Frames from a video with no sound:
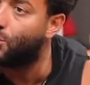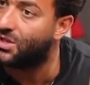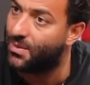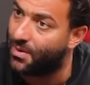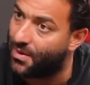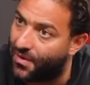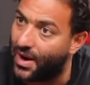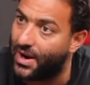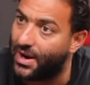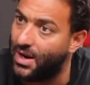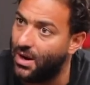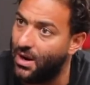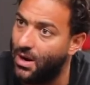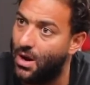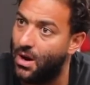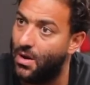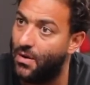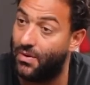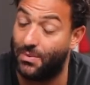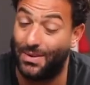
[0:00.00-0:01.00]
وسيمي فاينل
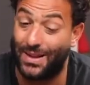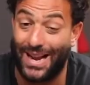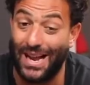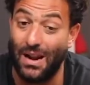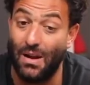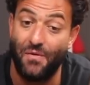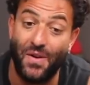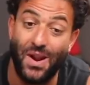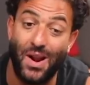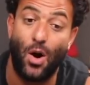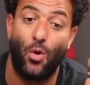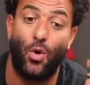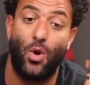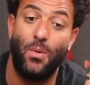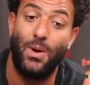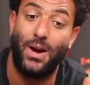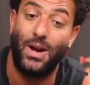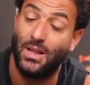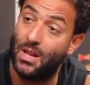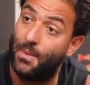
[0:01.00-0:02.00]
بتتكلم فرقه
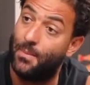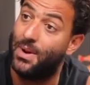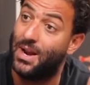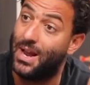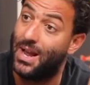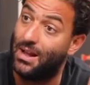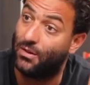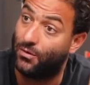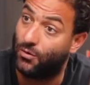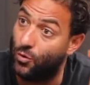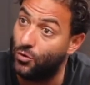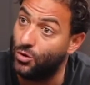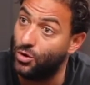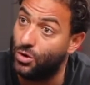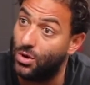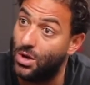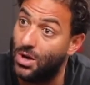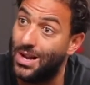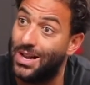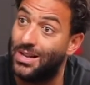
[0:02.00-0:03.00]
قريبه جدا من ان هي تفوز
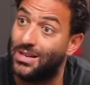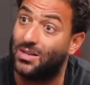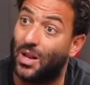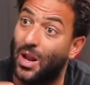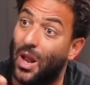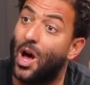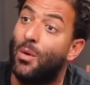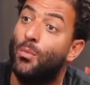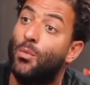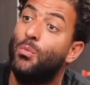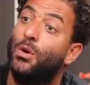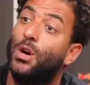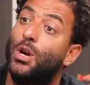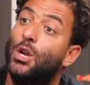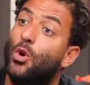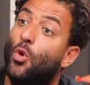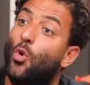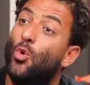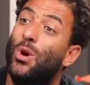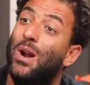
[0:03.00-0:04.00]
صلاح ممكن
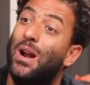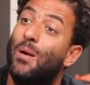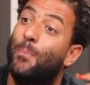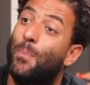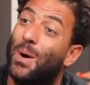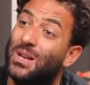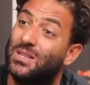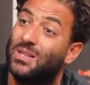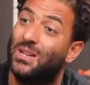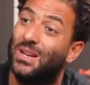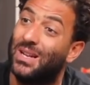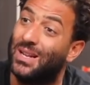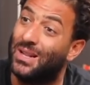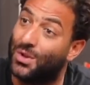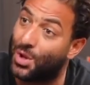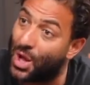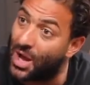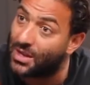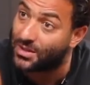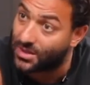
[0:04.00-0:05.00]
يكون البازل
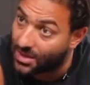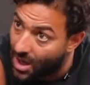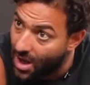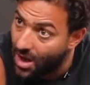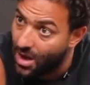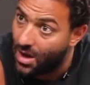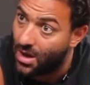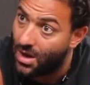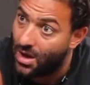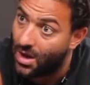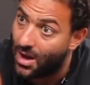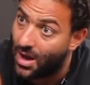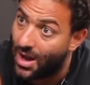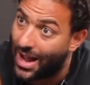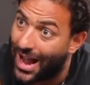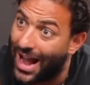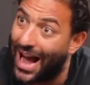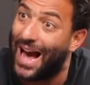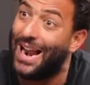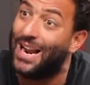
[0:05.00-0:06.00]
الناقصه
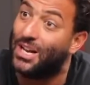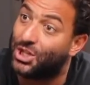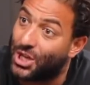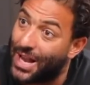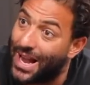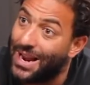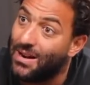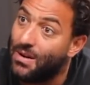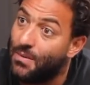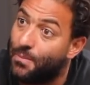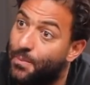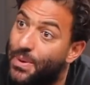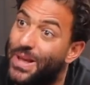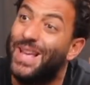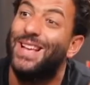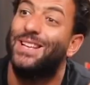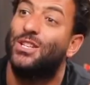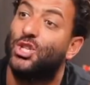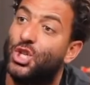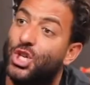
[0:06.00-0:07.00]
آه. علشان
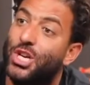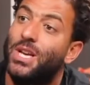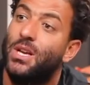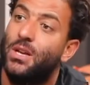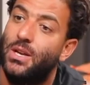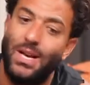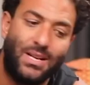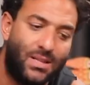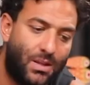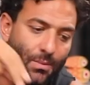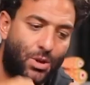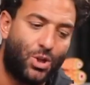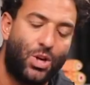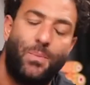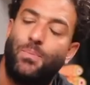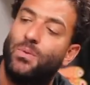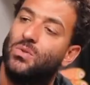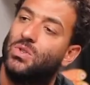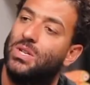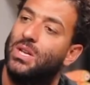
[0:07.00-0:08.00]
بي اس جي يكسب
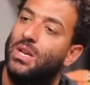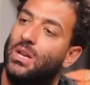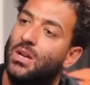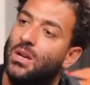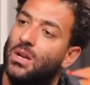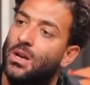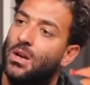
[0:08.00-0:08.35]
الشامبيونز ليج